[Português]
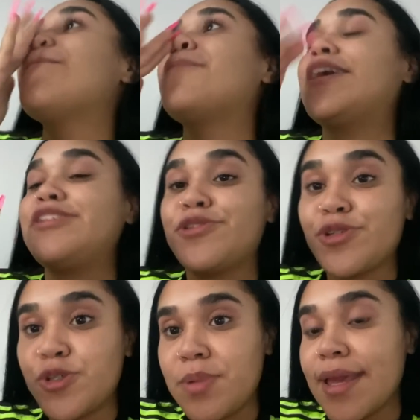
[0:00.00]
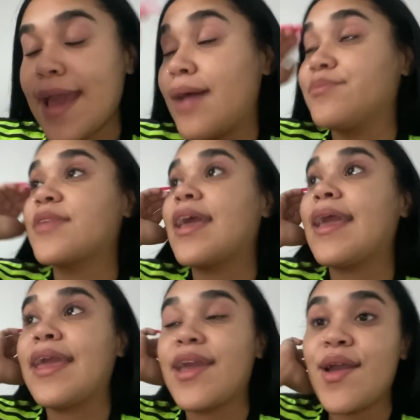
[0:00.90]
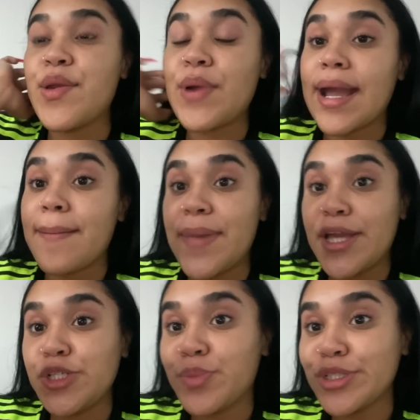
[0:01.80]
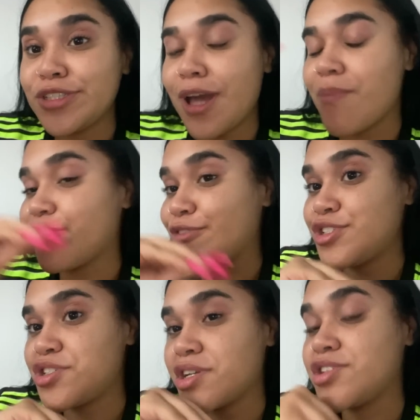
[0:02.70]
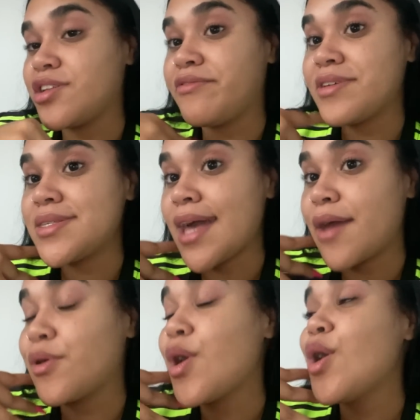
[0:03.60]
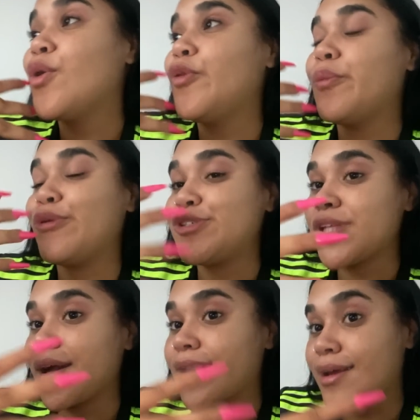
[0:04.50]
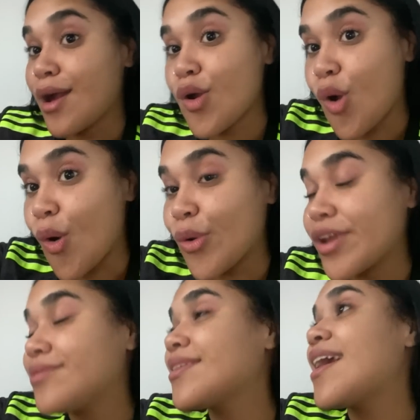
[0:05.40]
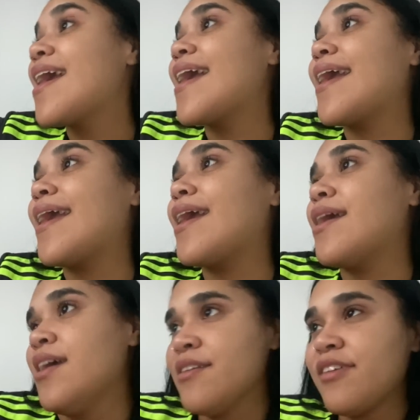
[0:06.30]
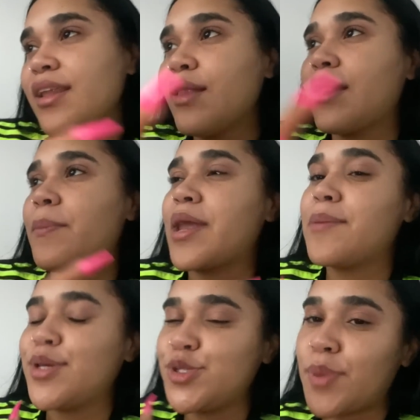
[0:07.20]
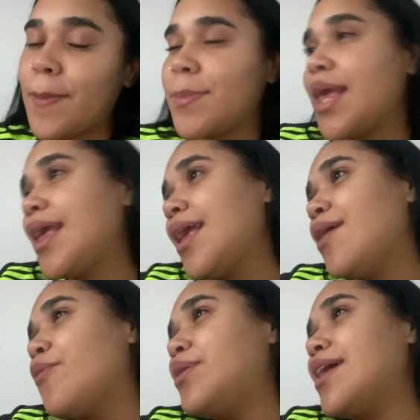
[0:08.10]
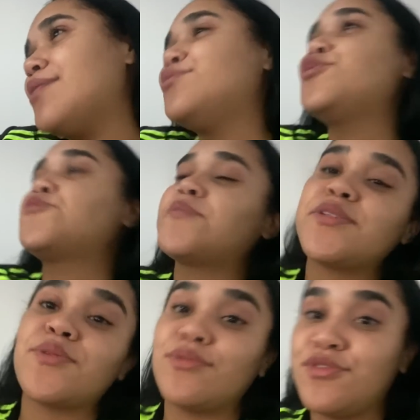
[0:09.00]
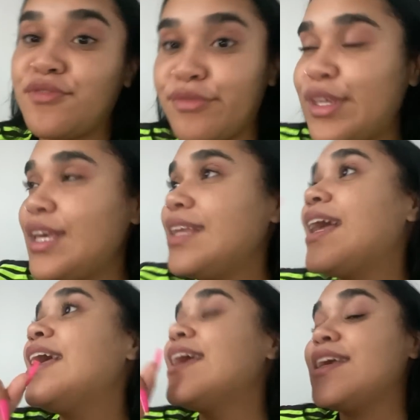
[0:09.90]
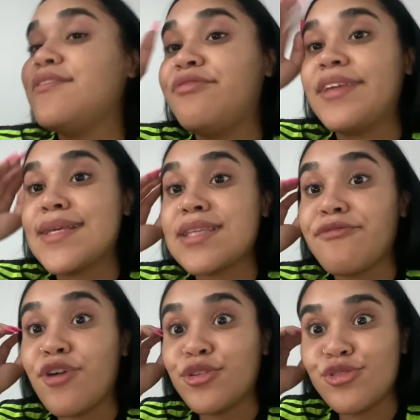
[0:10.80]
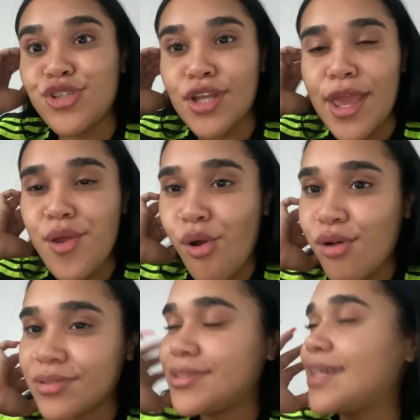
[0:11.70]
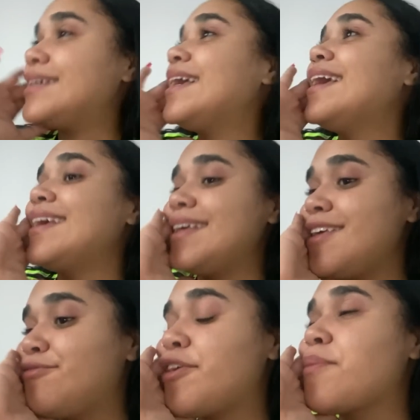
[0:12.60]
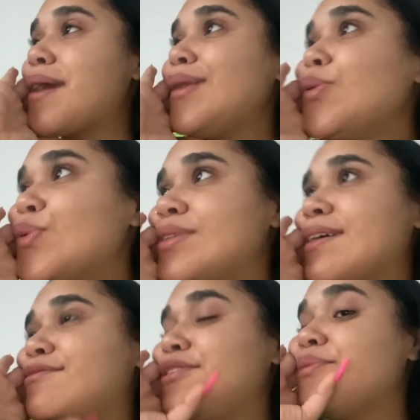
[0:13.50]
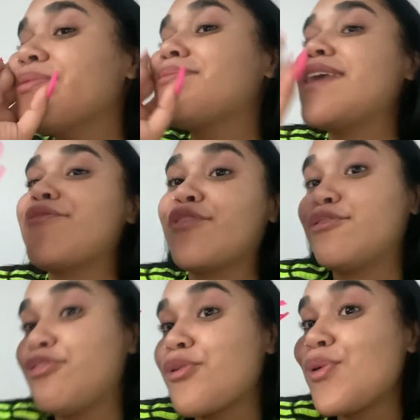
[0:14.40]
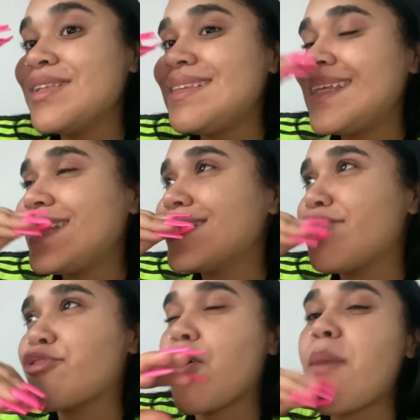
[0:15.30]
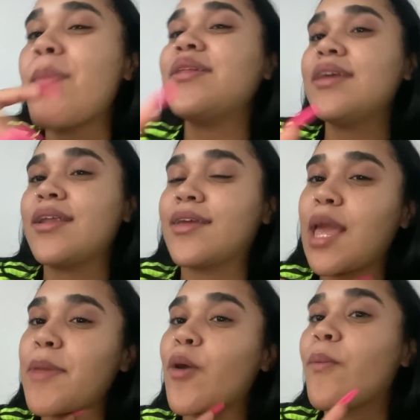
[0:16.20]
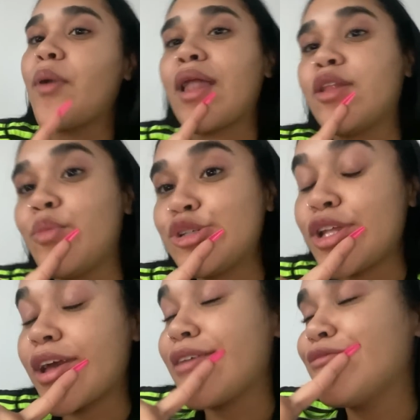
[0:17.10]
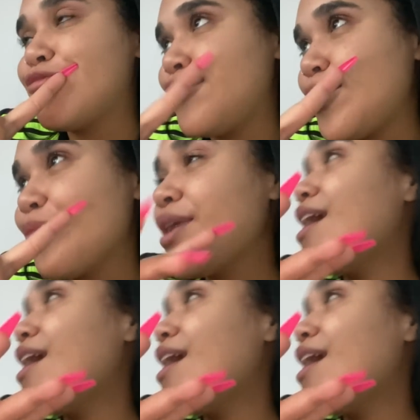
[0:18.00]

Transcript: Mas deixa eu explicar. É, eu acabei de postar uma fotinha de aniversário no meu Instagram agora. É, falando, né, parabéns para mim, obrigado Deus por mais um ano de vida. Enfim, essa foto eu tirei ontem e foi uma luta, viu? E a foto ficou linda, ficou babadeira. Quem me acompanha lá no meu Instagram viu.